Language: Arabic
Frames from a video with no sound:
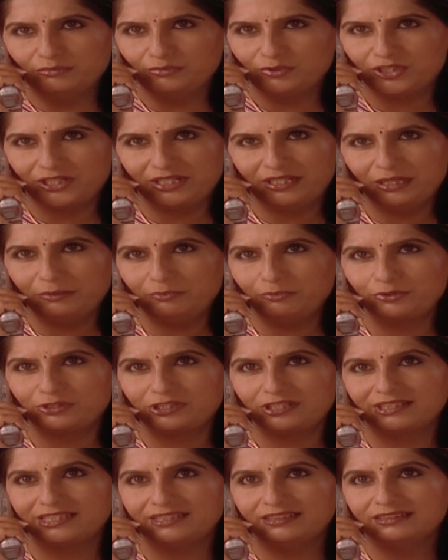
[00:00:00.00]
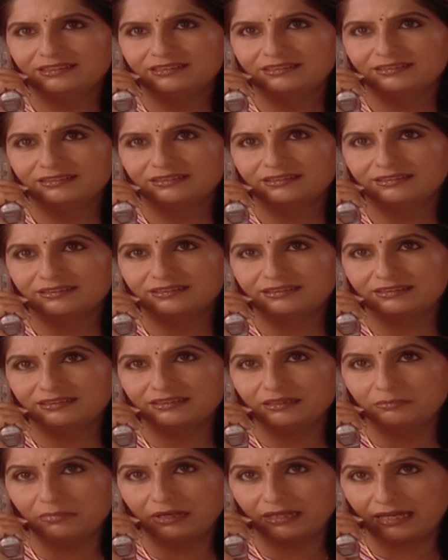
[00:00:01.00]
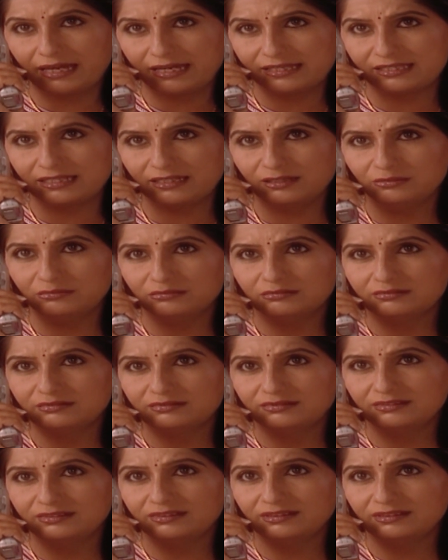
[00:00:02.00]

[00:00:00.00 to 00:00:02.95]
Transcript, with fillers: ما رح تقولي لي كيفك؟ مو مشتاقتي لي؟